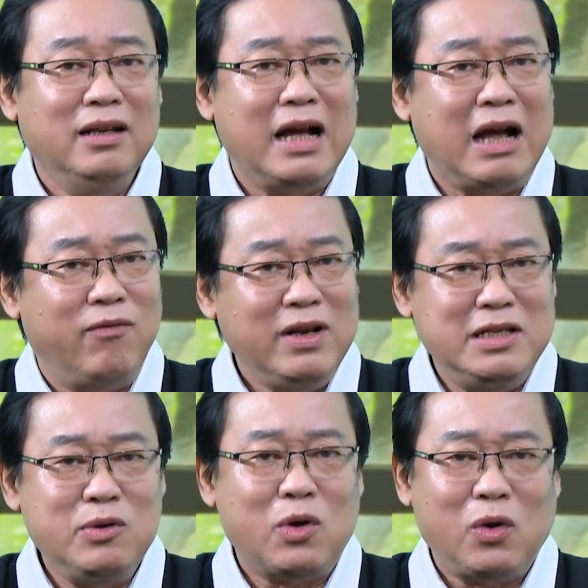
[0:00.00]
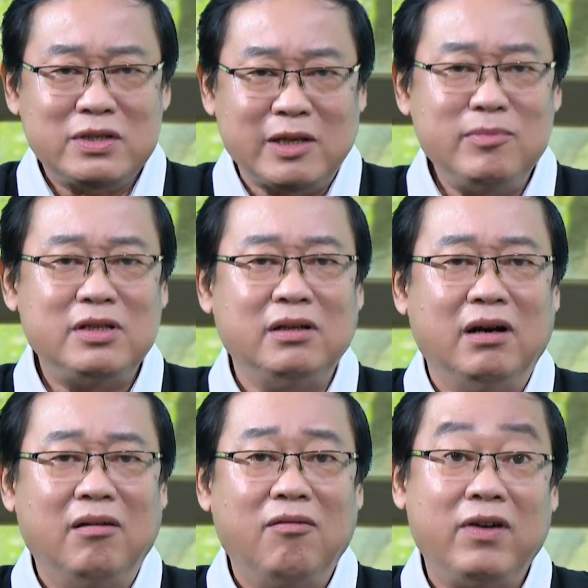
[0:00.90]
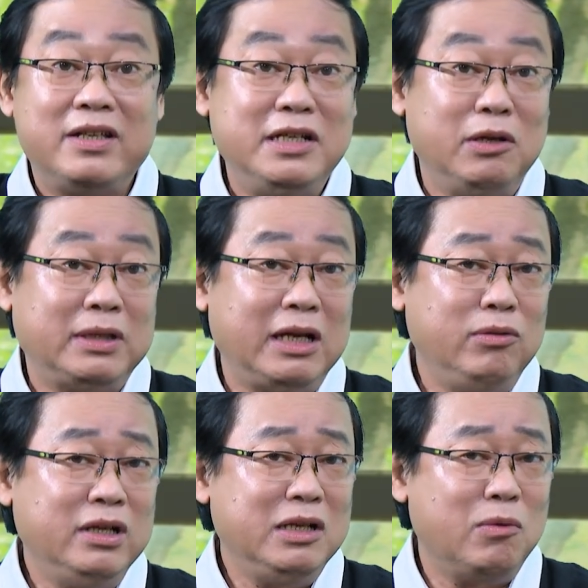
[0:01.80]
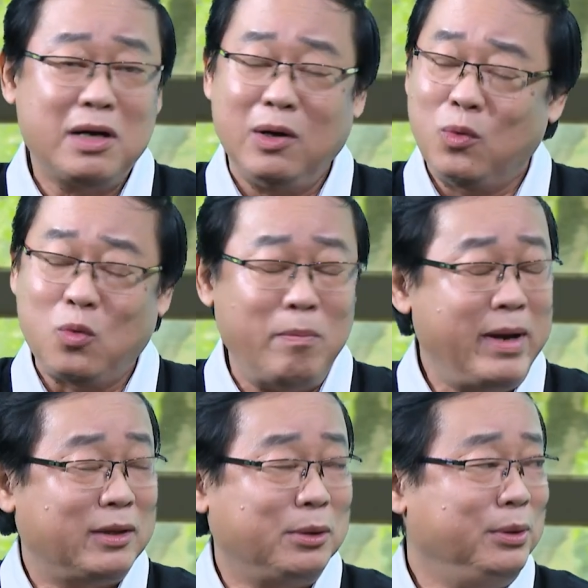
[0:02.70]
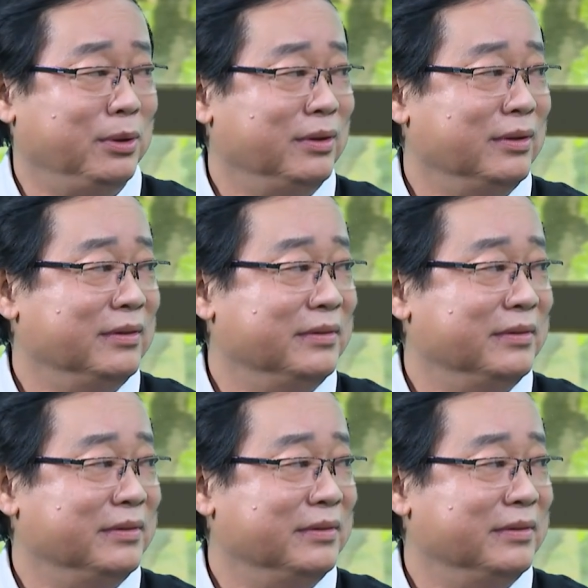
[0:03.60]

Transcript: nhưng Ngà vẫn chịu khó sắm sửa và chiều theo những yêu cầu của mẹ tôi.